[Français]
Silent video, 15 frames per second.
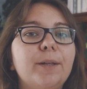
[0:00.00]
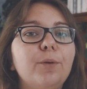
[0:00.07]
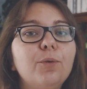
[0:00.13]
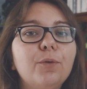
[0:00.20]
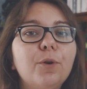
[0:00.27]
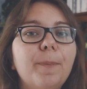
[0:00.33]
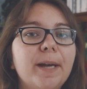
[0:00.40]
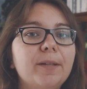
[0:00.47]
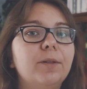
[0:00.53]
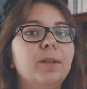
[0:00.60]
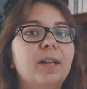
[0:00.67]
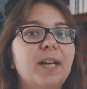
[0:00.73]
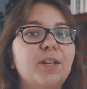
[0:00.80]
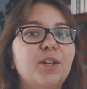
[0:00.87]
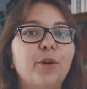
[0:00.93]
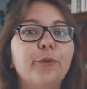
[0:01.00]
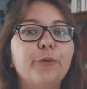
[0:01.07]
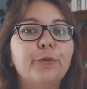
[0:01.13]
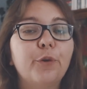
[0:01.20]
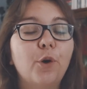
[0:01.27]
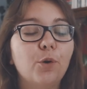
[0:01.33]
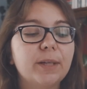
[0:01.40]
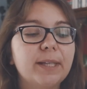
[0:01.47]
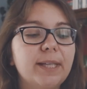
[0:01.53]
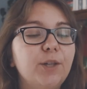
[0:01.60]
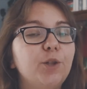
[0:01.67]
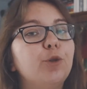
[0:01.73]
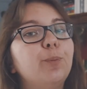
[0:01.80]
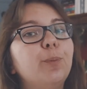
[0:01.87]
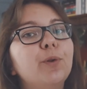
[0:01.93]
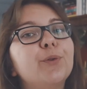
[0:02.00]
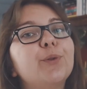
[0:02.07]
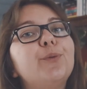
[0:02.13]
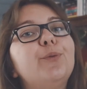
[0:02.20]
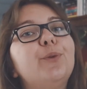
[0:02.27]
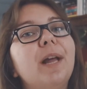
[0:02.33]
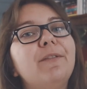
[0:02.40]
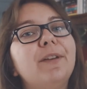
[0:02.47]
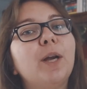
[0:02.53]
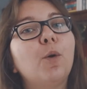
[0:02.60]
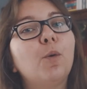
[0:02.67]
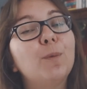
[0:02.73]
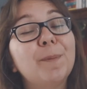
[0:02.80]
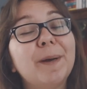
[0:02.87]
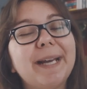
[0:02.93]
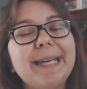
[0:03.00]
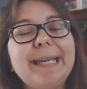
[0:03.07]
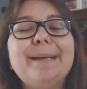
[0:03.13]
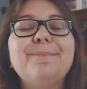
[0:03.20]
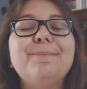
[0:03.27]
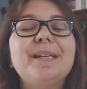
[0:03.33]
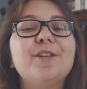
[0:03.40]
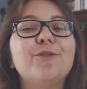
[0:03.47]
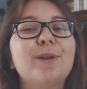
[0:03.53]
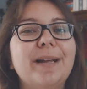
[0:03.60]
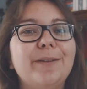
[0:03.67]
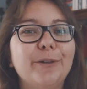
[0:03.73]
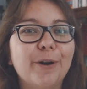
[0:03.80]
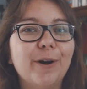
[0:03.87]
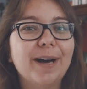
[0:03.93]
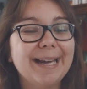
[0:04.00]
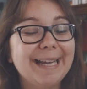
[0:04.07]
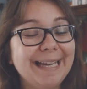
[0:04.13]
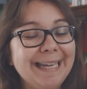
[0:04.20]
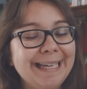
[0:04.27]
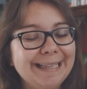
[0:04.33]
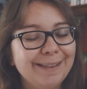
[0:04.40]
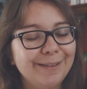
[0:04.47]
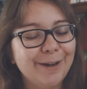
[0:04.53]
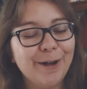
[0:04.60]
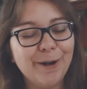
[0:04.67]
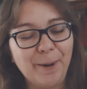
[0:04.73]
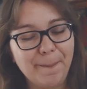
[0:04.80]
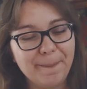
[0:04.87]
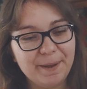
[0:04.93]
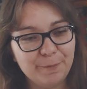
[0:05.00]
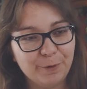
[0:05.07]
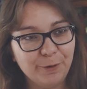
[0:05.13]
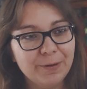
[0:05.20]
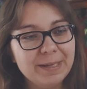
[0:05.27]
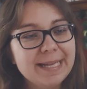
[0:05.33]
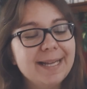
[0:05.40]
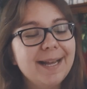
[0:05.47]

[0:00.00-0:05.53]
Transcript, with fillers: les nouveaux personnages Frankie je pense que vous l'avez compris mais je l'adore énormément.